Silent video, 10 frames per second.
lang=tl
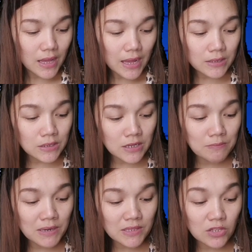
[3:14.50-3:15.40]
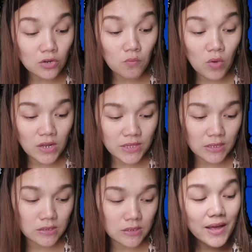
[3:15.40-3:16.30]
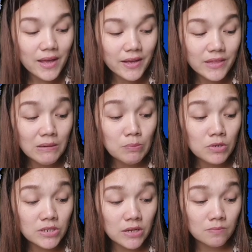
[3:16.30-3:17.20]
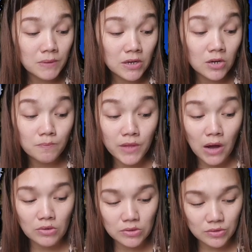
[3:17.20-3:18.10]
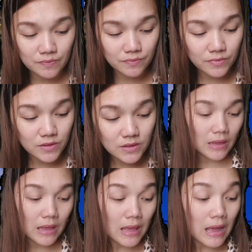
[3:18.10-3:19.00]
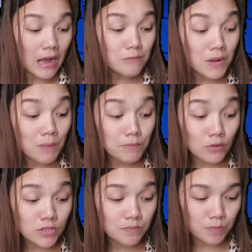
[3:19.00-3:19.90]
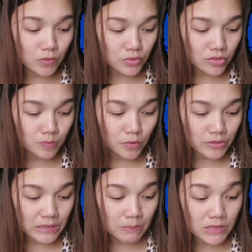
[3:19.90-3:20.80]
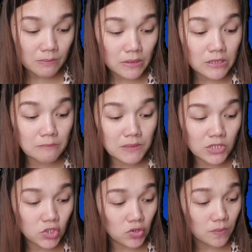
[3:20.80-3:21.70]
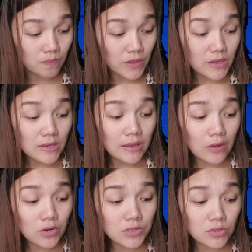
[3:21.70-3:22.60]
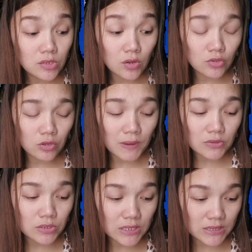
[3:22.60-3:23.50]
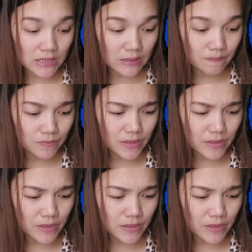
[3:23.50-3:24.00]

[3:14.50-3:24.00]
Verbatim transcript: At Sir Martin Romualdez, hindi nga po siya Speaker of the House noon. Ang mga uploaded photos po ng iba't ibang serbisyo, lalo na dito sa Cotabato City,